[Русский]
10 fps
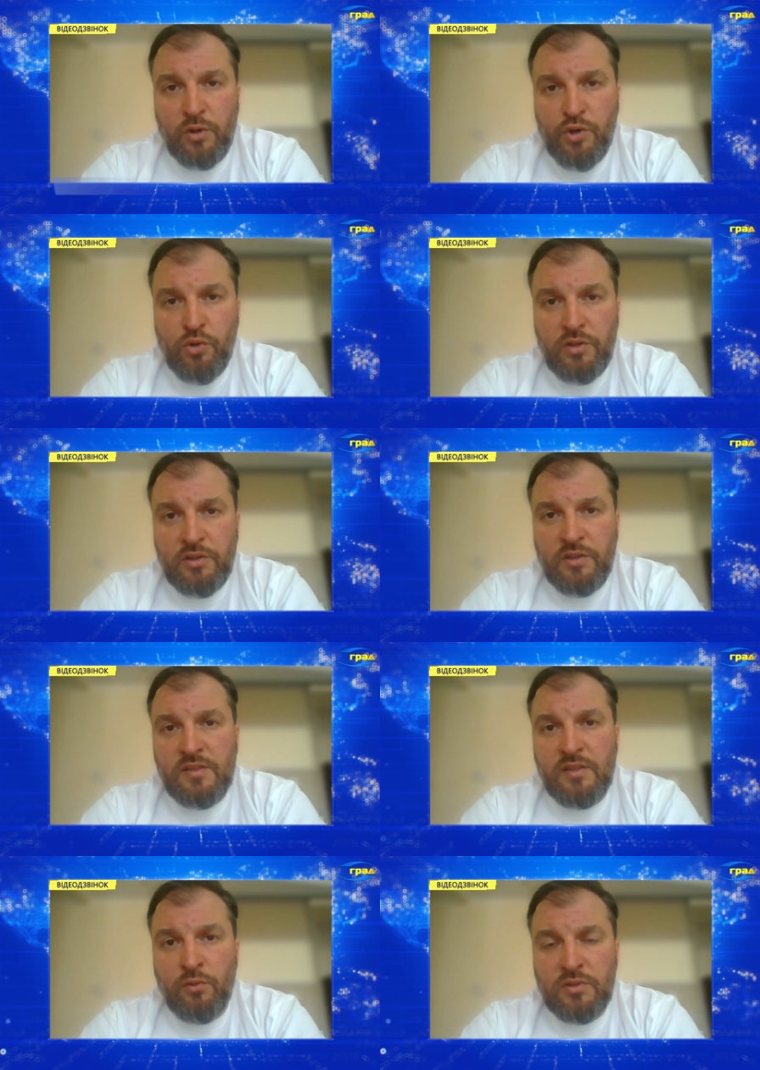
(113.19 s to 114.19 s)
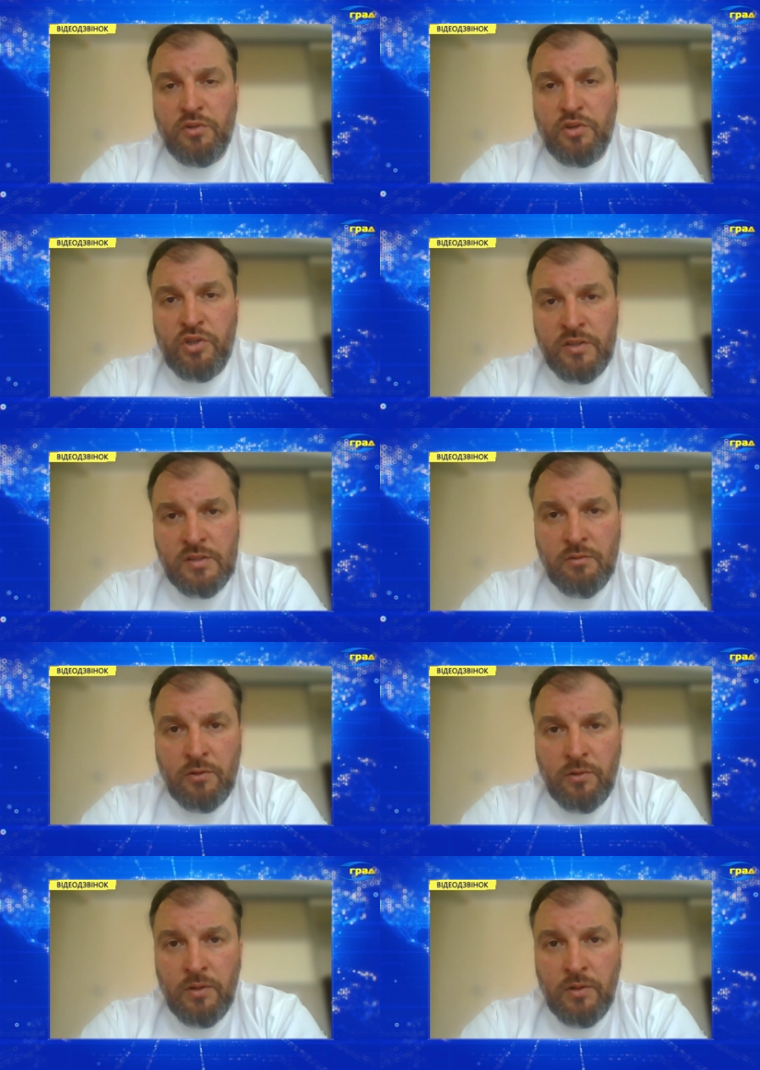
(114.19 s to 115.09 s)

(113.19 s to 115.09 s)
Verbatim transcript: расчета этих цен усовершенствовал